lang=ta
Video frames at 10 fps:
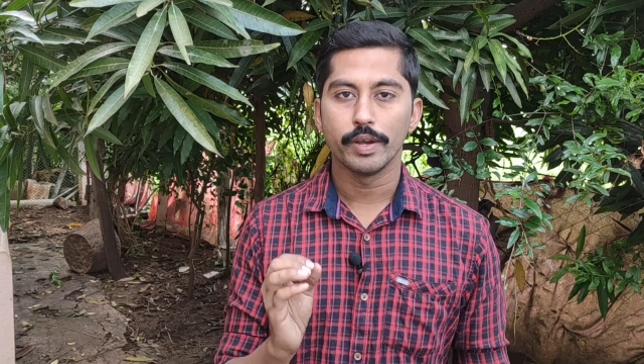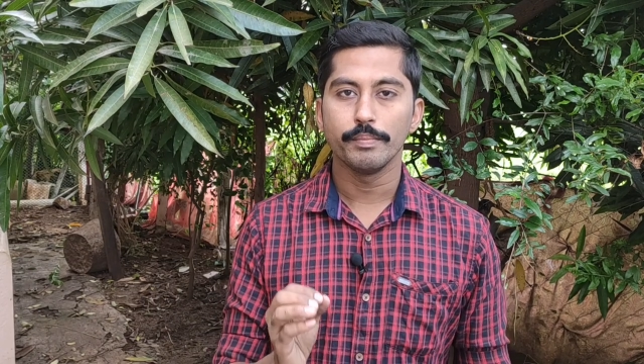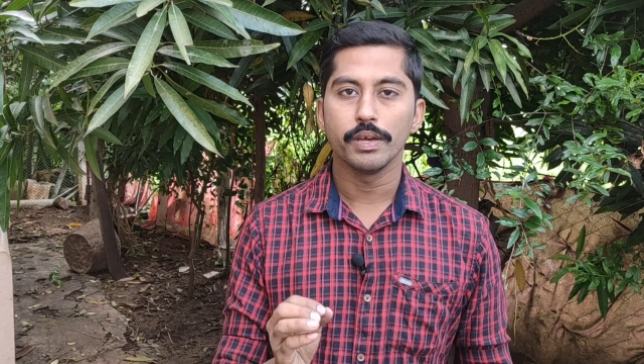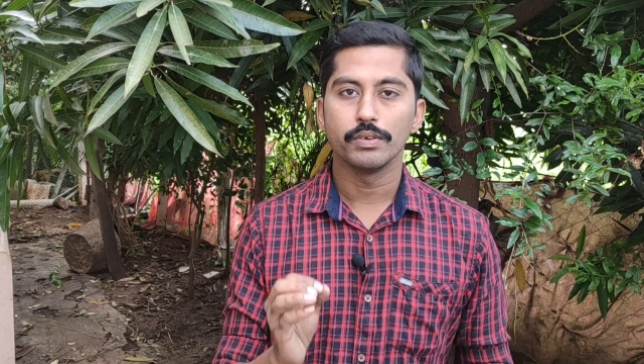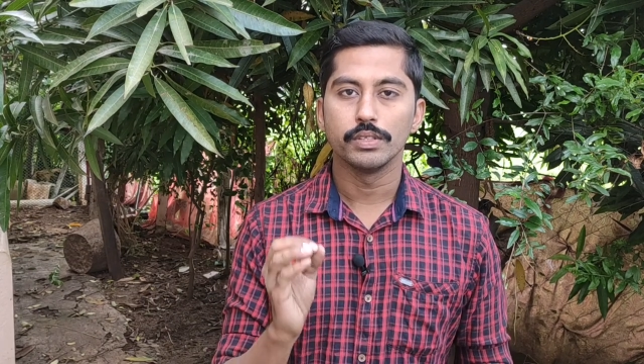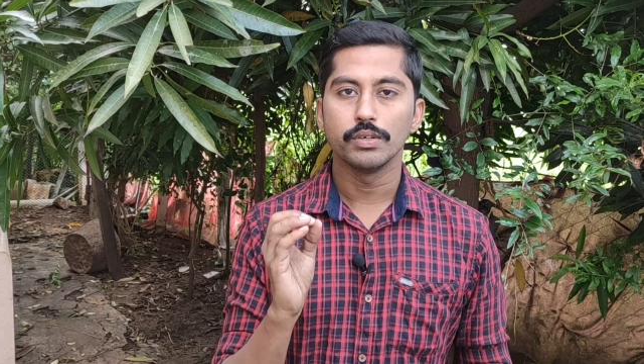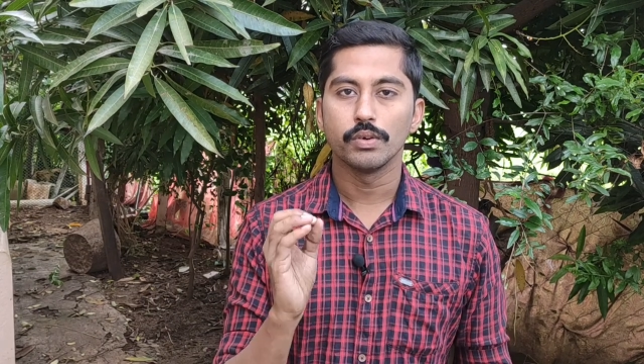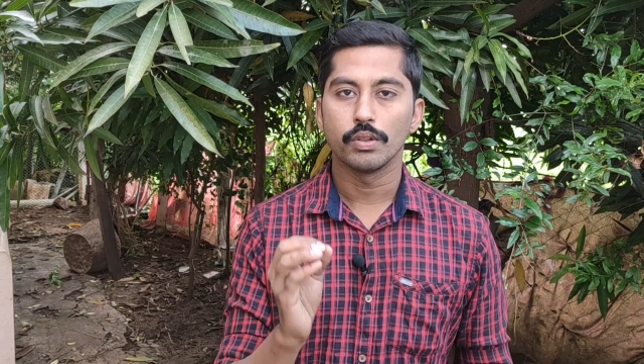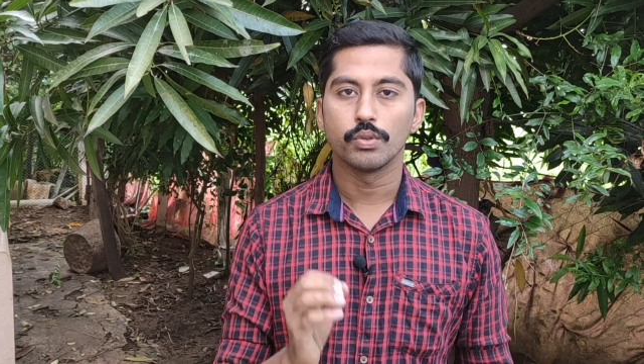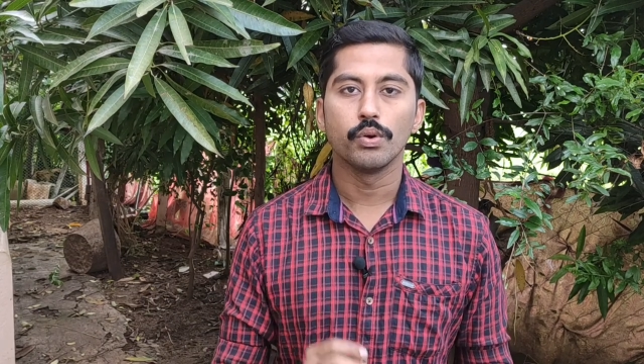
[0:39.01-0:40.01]
வெண்மையை வந்து
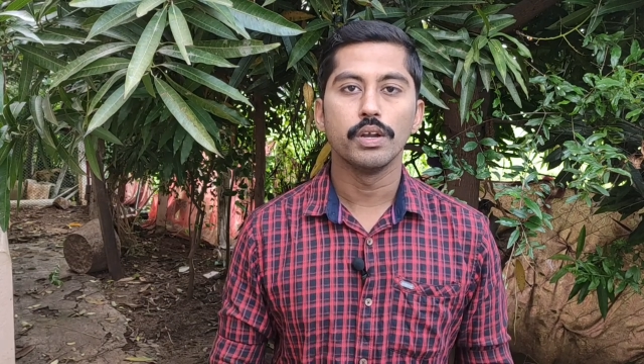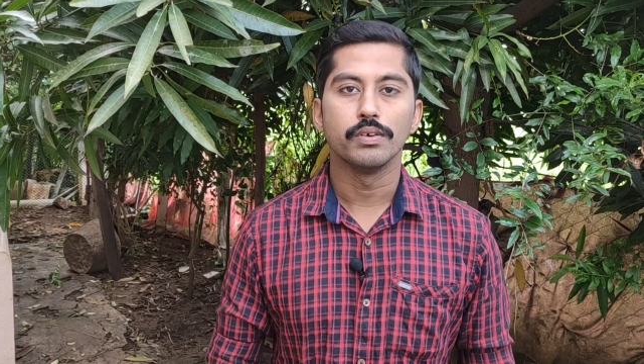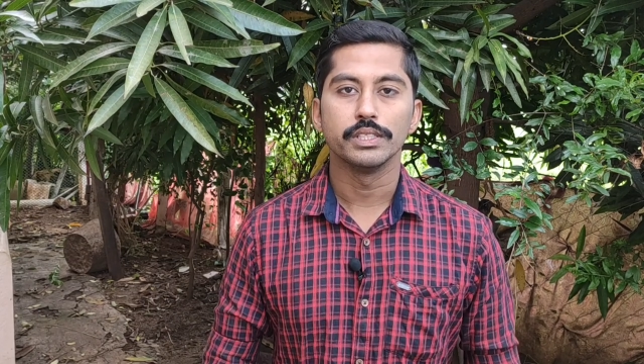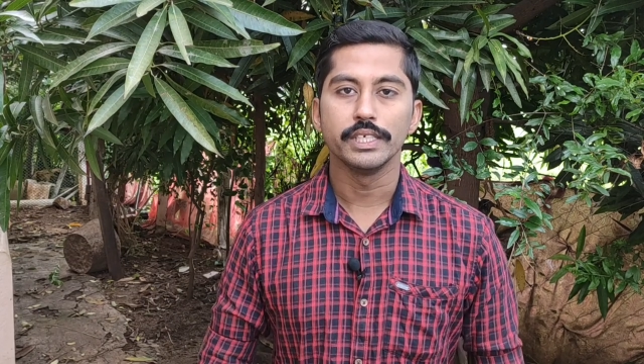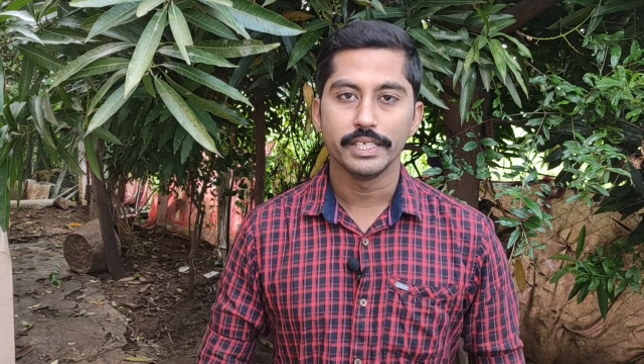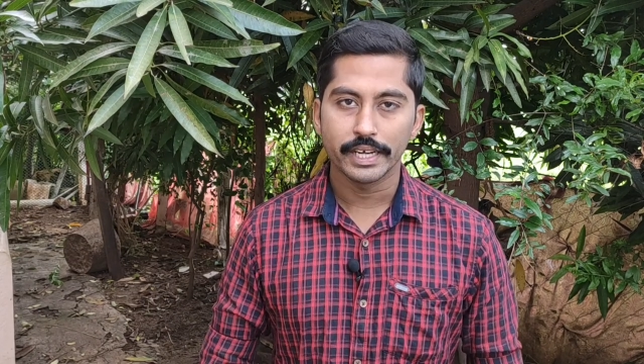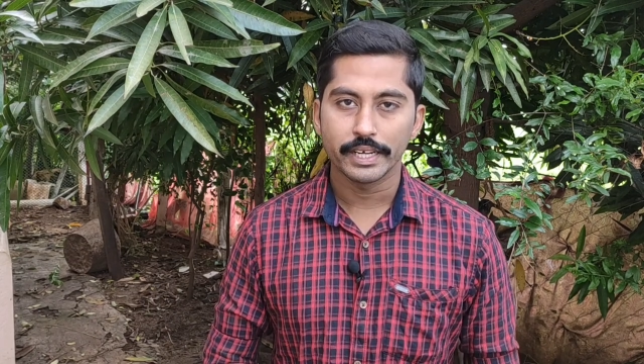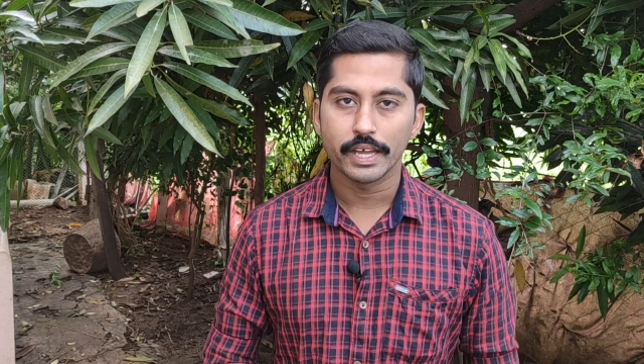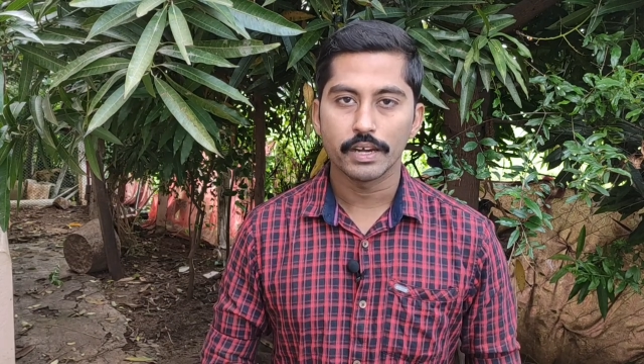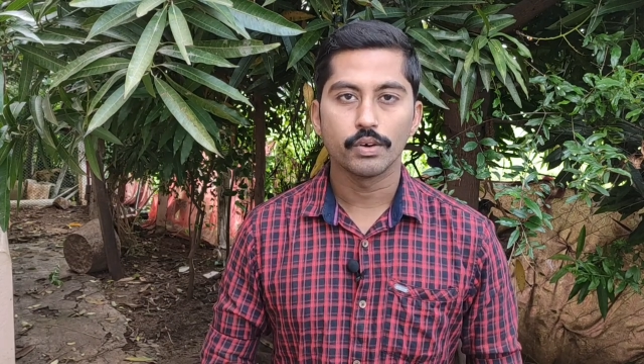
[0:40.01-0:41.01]
உங்கள் தோலில் வந்து
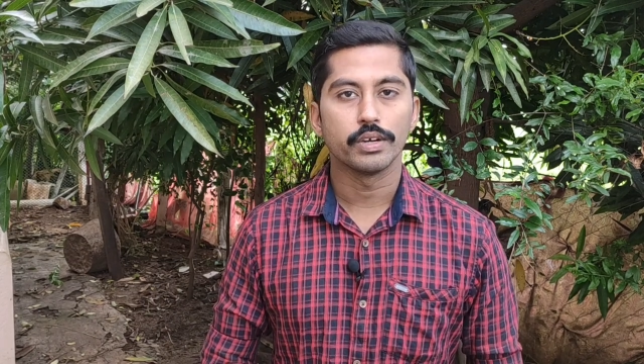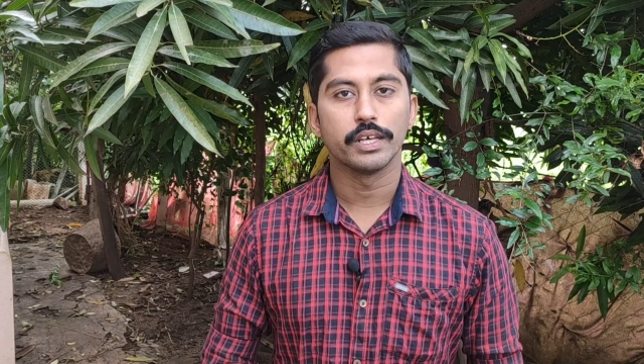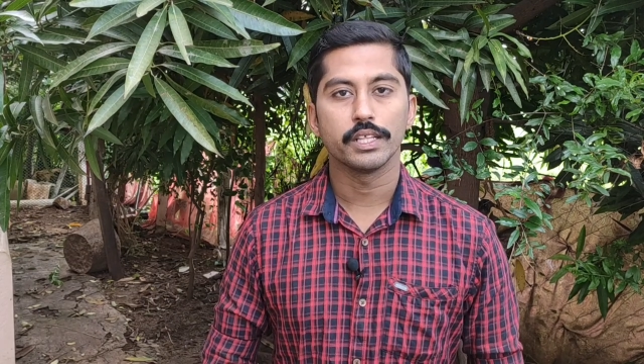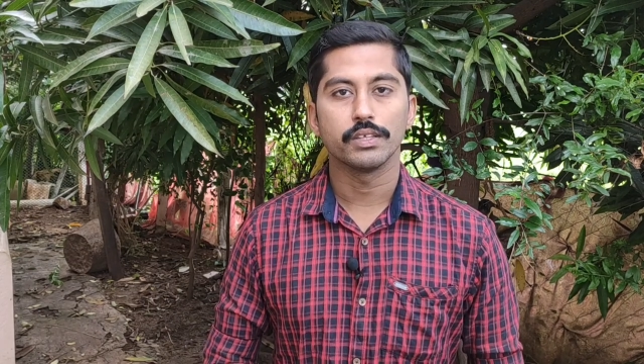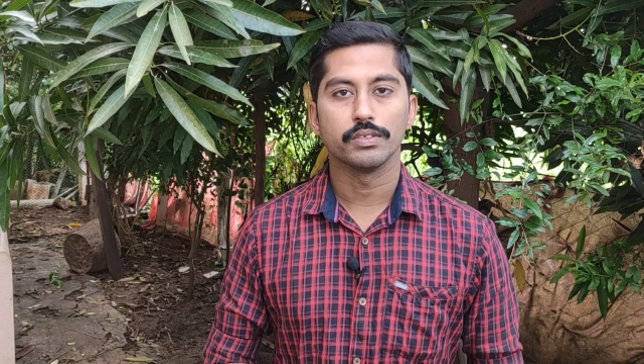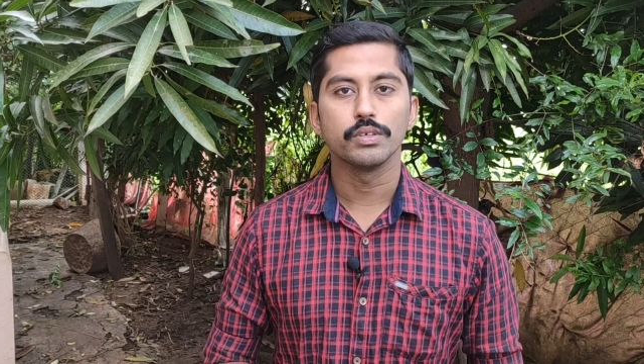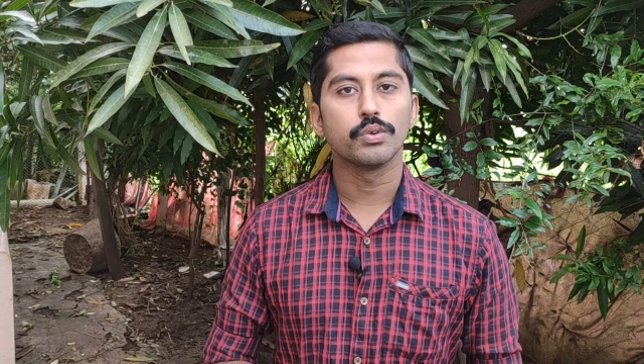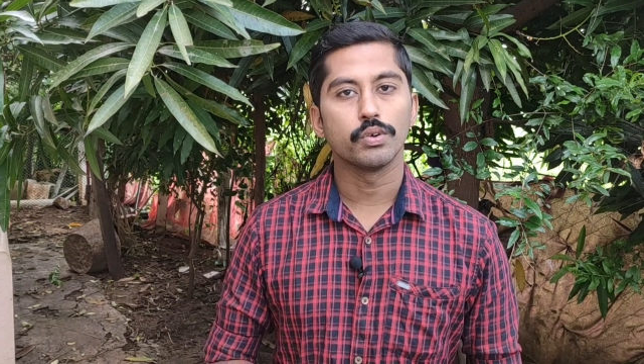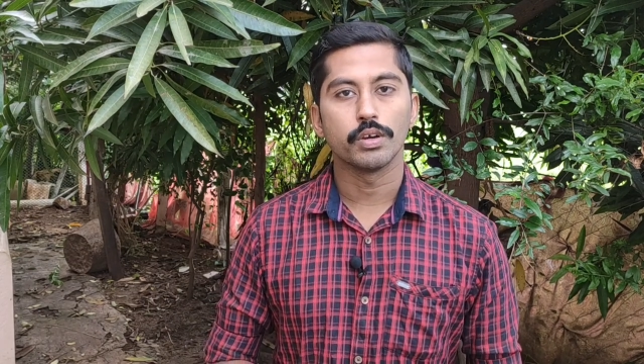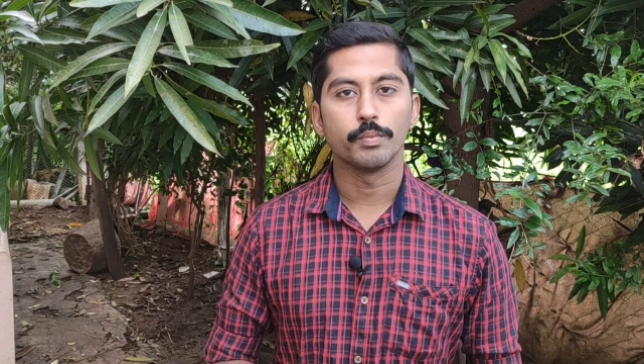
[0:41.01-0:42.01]
இயற்கையான ஒரு நிறத்தை வந்து கொடுக்க